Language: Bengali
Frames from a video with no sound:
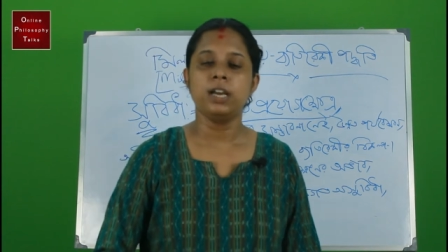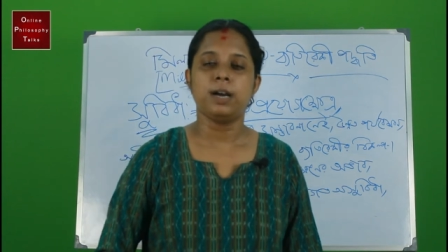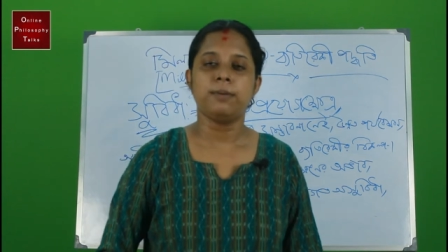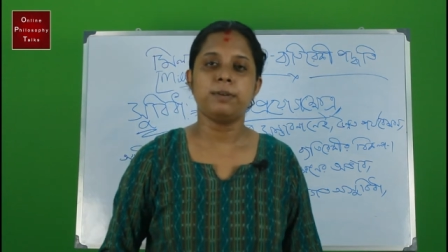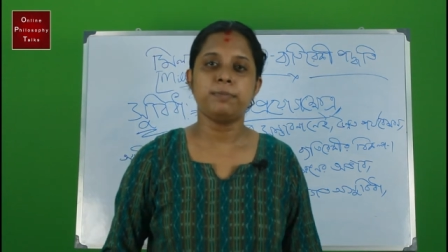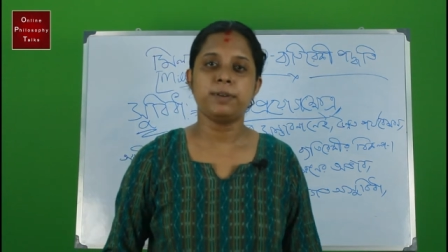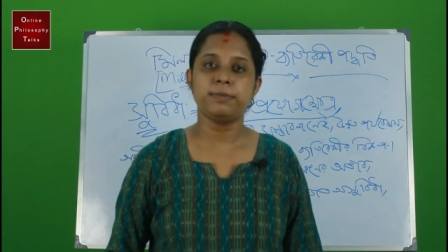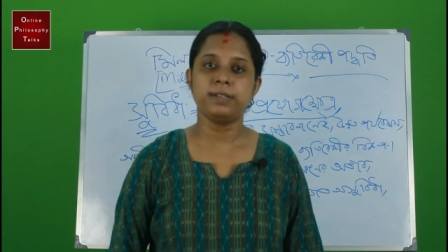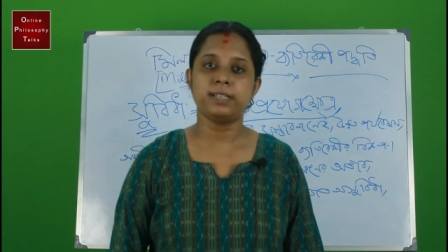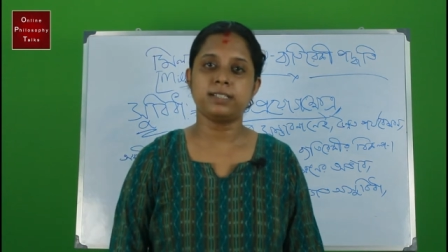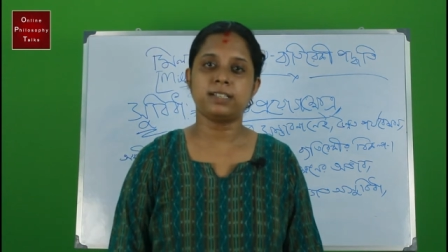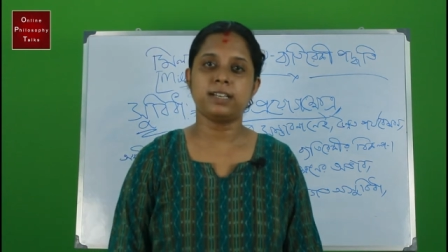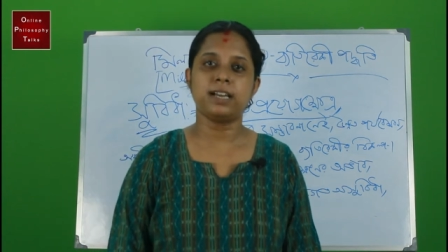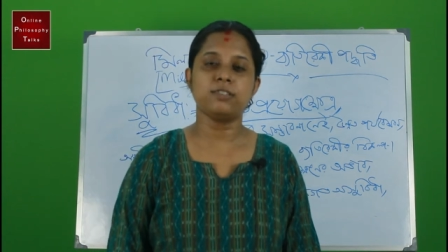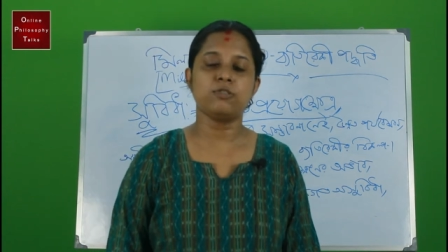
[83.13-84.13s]
আমার প্রিভিয়াস
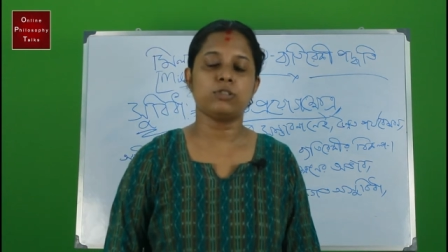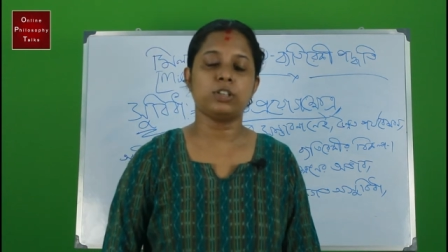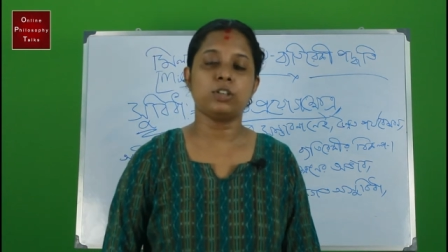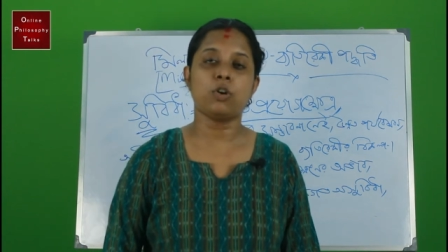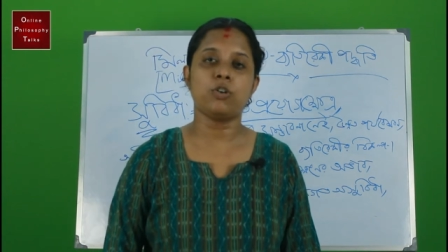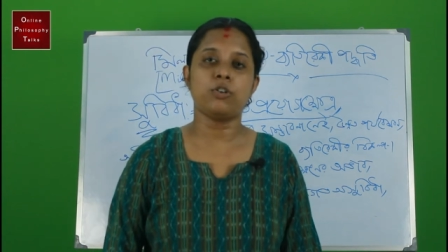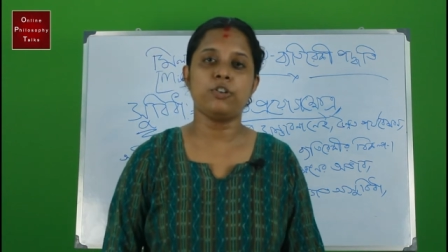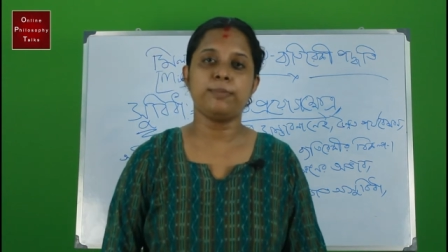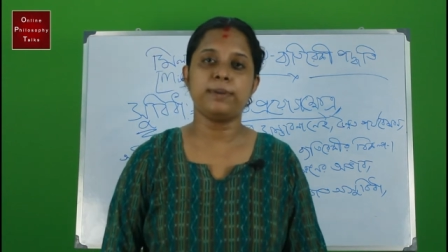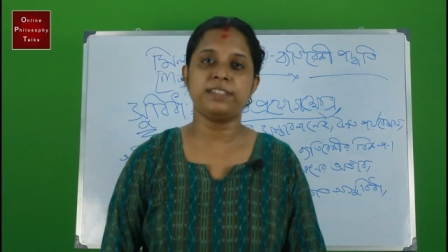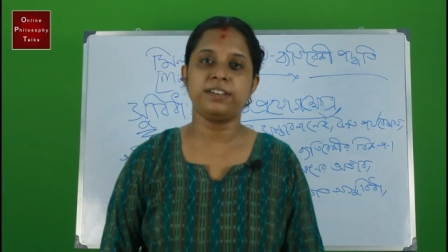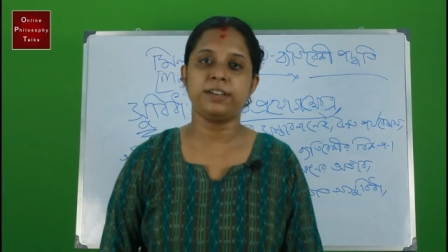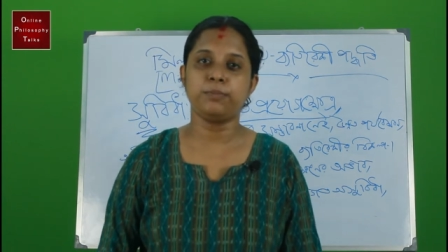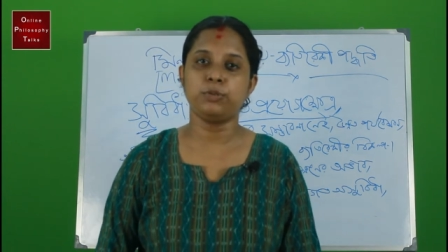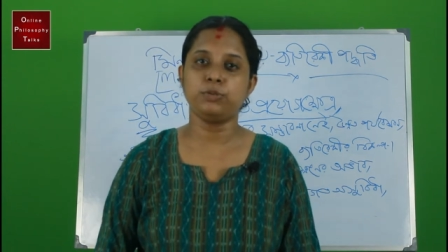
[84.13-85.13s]
ক্লাস অর্থাৎ অন্যয়
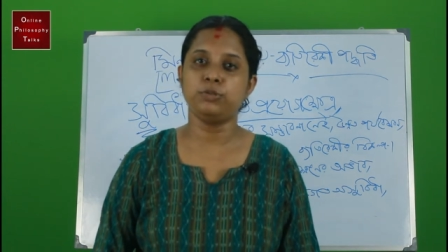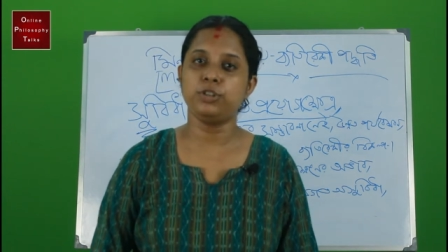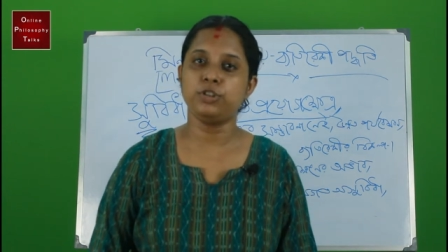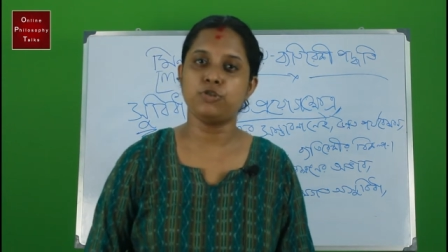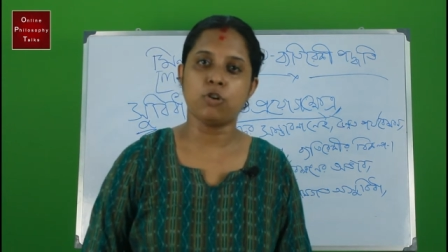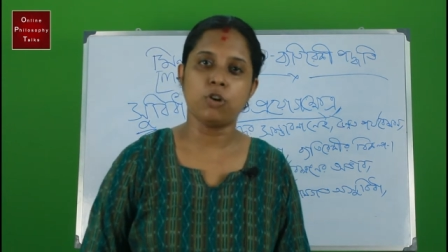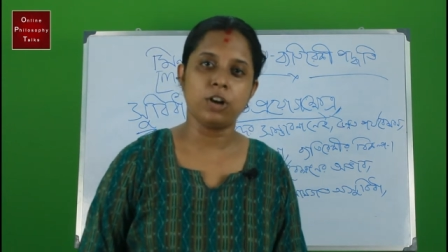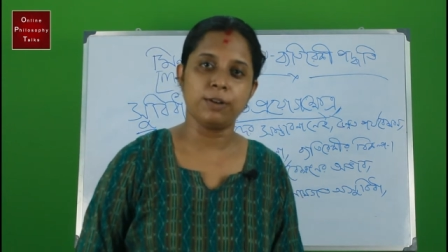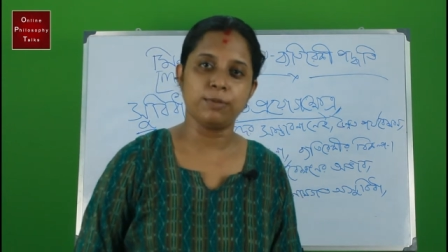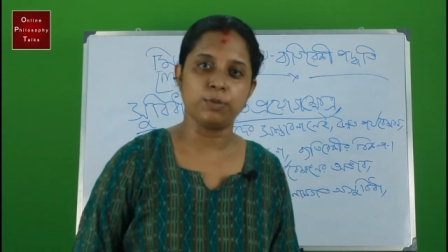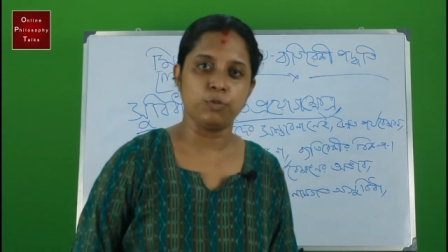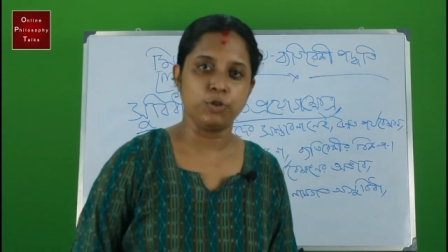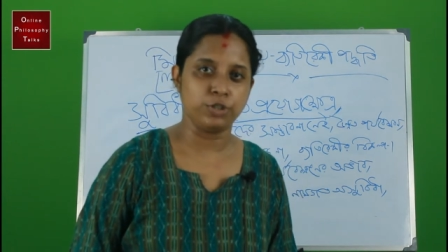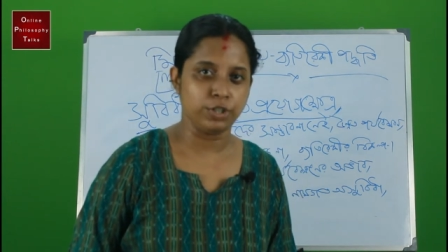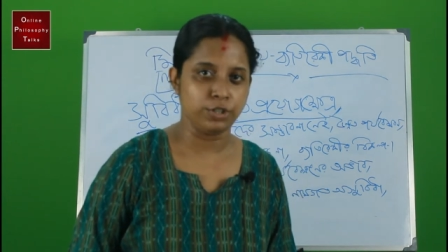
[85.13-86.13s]
ব্যতিরিক পদ্ধতির সংগ্রহ এবং
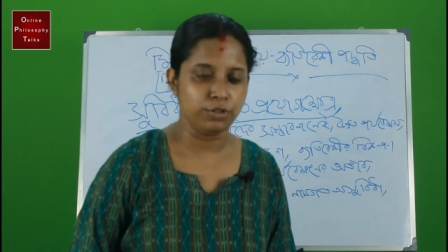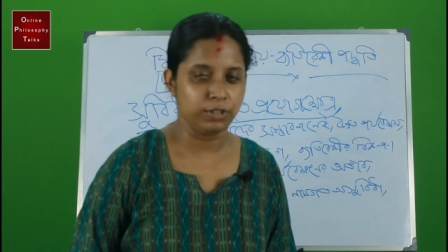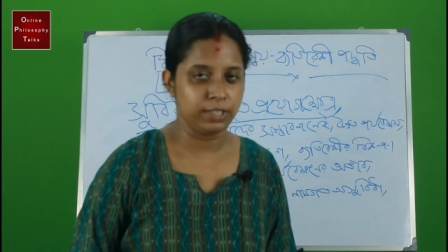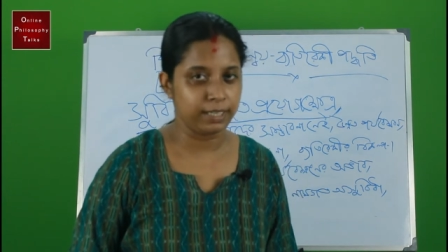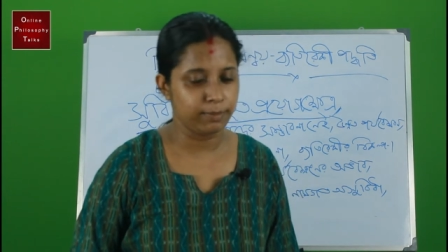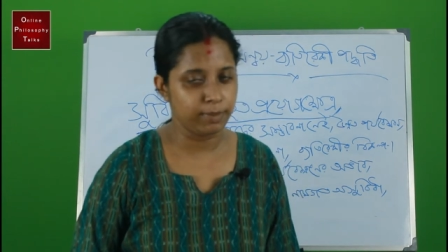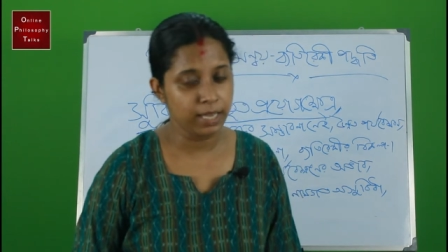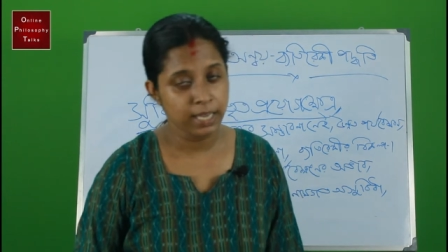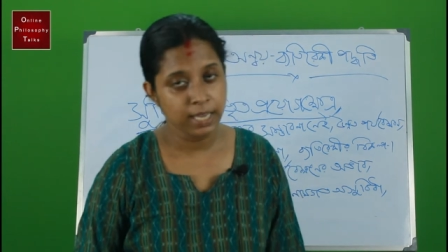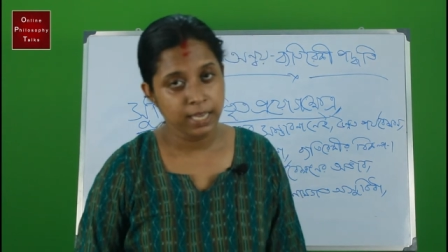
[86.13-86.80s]
বৈশিষ্ট্য দেখবে